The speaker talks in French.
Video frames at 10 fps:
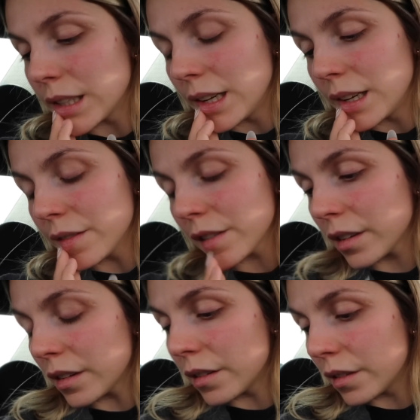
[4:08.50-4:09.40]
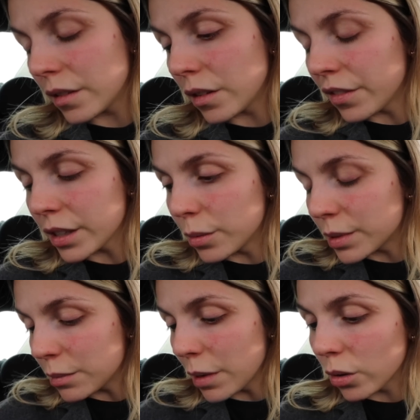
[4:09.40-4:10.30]
des livres. Euh, en fait, le
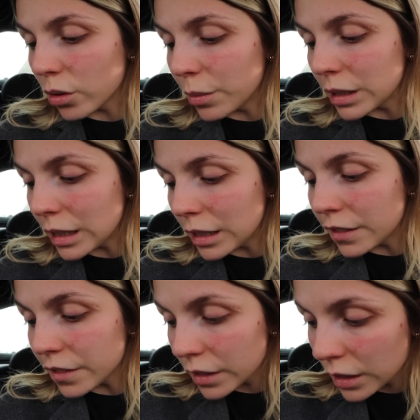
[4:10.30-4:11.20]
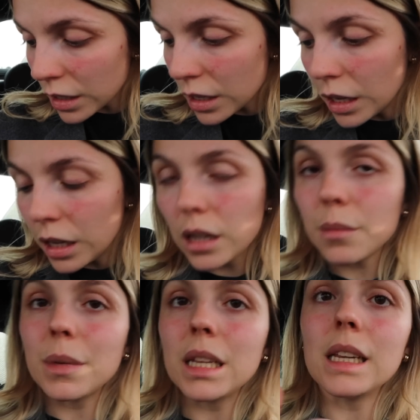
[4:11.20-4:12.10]
psy m'a recommandé un livre,
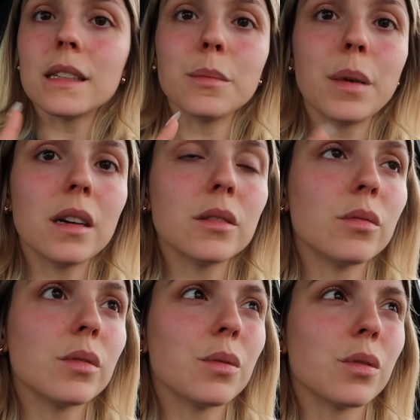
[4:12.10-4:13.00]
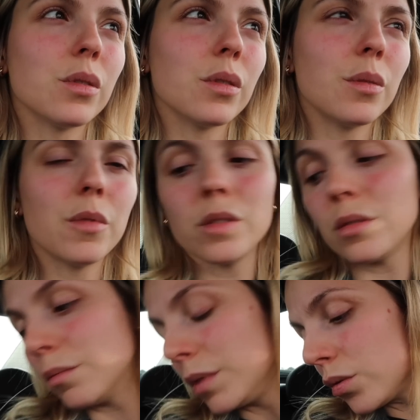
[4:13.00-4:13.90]
mais il n'y était pas, donc il faut que je le commande.
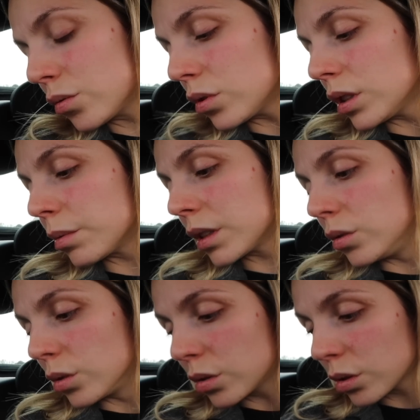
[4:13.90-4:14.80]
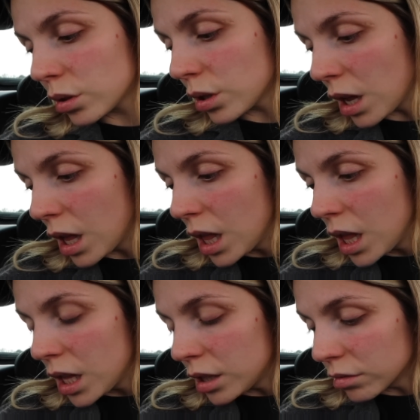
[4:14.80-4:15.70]
Mais du coup, j'en ai pris d'autres.
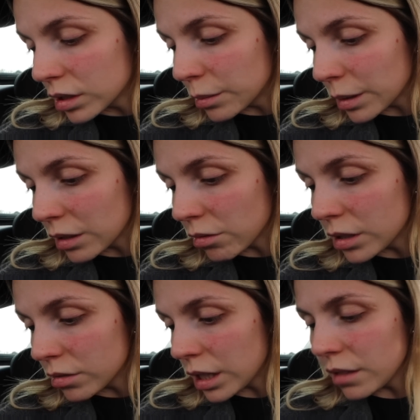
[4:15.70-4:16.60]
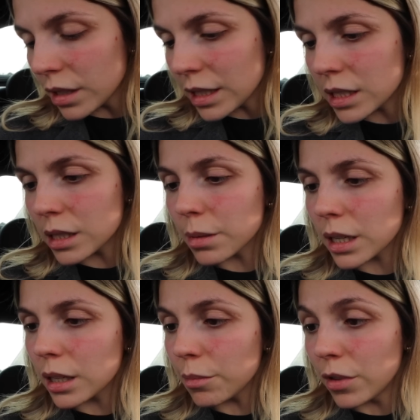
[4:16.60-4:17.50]
Donc, j'ai pris trois autres livres et j'ai
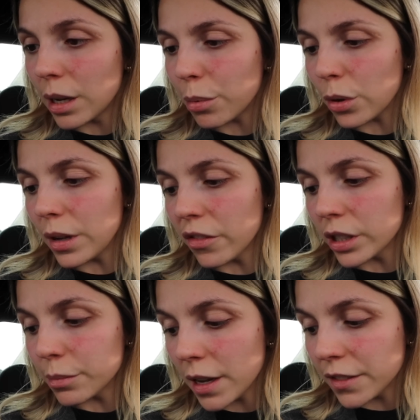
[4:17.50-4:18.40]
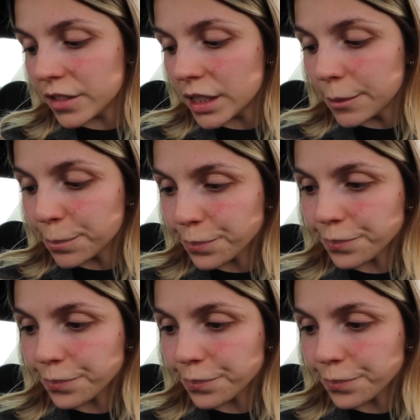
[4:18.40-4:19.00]
pris pour la première fois de ma vie